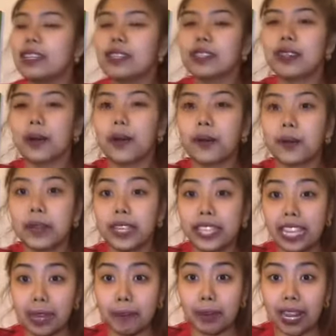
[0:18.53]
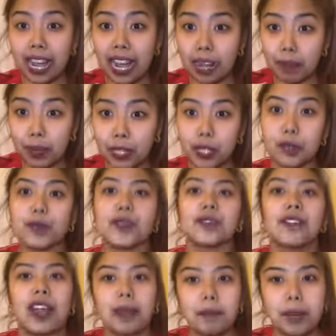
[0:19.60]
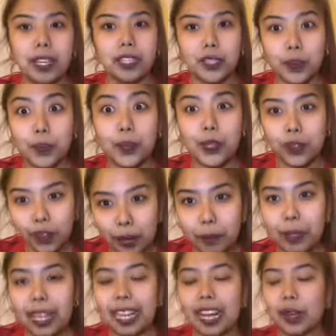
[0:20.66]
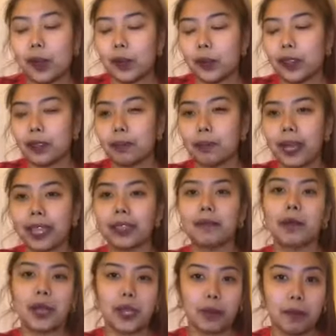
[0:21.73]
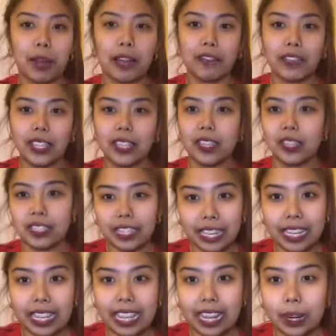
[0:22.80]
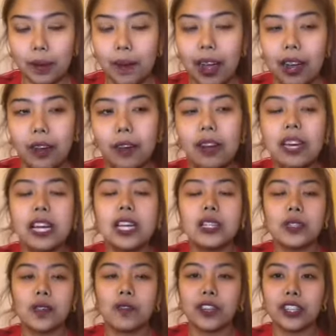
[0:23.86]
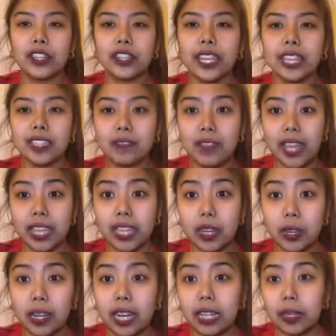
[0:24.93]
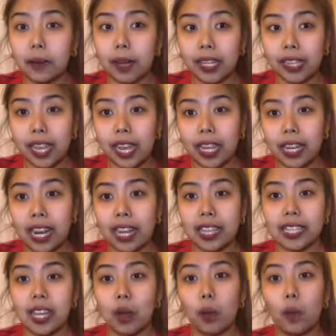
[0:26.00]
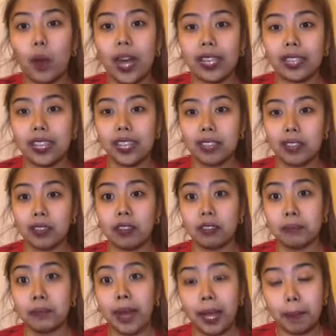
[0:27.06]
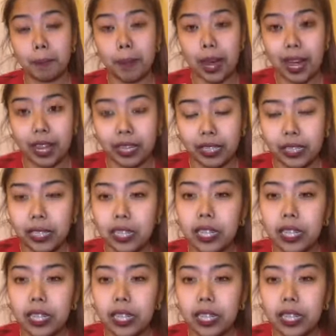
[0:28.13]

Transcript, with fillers: So, kung hindi ka pa nakakapag-subscribe, mag-subscribe ka na kung bet mo yung mga videos na ginagawa ko. So, for today's video, gagawa tayo ng isang What is on my bag?